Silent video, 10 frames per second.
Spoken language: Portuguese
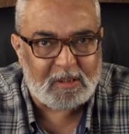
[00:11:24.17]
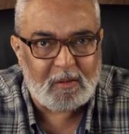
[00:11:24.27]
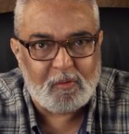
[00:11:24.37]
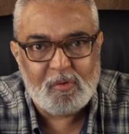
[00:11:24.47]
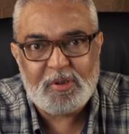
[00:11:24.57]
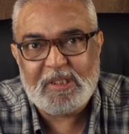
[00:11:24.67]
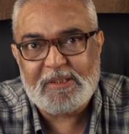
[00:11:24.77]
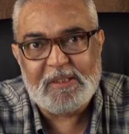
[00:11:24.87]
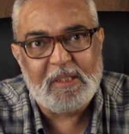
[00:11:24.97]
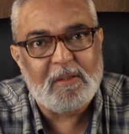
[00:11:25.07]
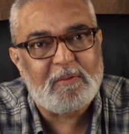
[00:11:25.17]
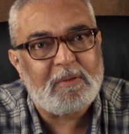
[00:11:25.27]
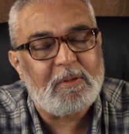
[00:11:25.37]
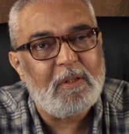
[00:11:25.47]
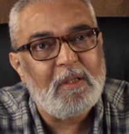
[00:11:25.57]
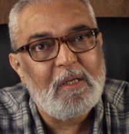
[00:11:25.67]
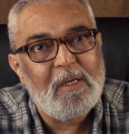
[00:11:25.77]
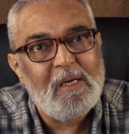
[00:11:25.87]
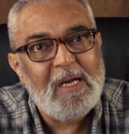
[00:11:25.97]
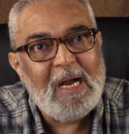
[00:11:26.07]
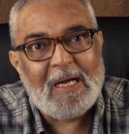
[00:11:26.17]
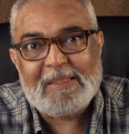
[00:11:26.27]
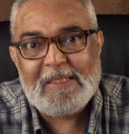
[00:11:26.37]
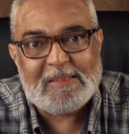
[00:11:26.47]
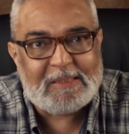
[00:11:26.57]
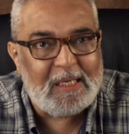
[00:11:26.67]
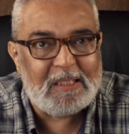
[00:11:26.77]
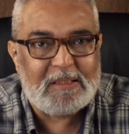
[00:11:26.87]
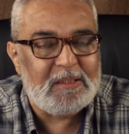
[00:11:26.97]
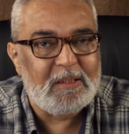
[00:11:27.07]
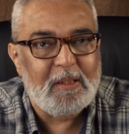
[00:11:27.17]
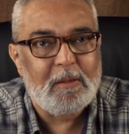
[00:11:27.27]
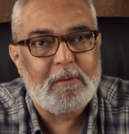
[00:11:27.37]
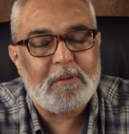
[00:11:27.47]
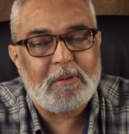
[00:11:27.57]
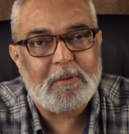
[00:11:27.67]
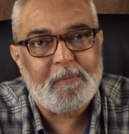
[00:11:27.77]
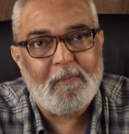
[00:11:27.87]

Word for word: a angústia de Deus a tristeza de Deus.